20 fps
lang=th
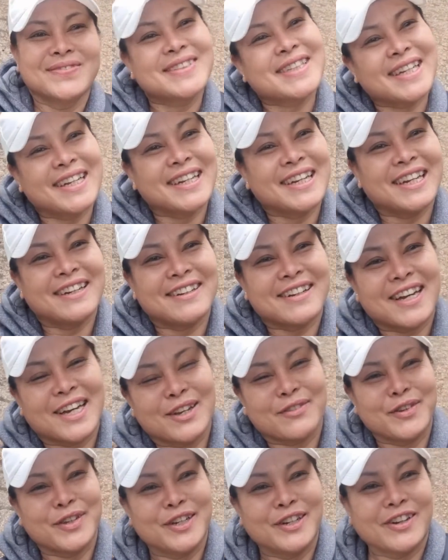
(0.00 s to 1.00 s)
ถึงแล้วค่ะ
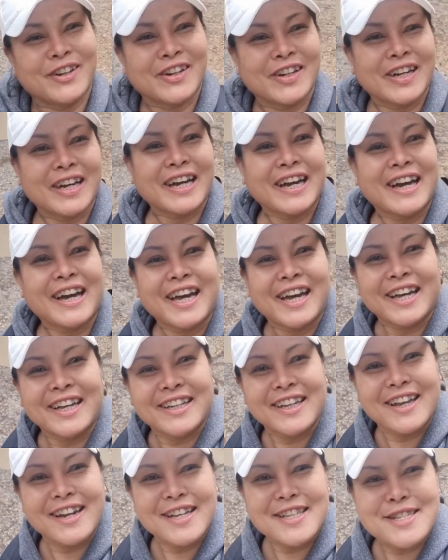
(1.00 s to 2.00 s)
พี่น้องค่ะ
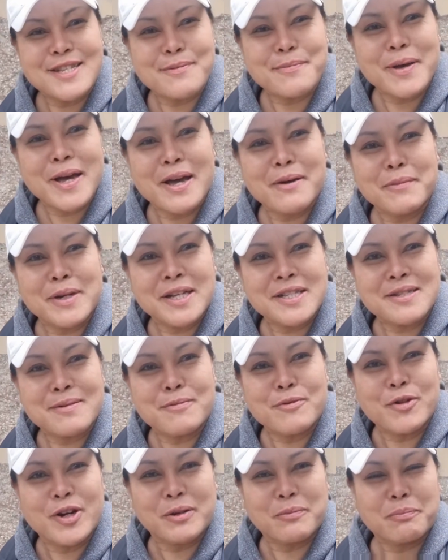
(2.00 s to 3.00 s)
ยายลินสิพามา
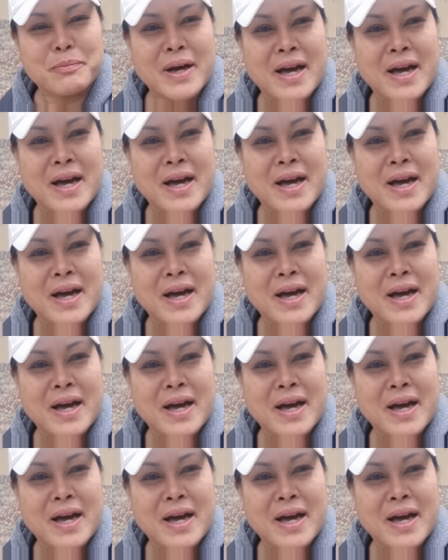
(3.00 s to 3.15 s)
สำรวจ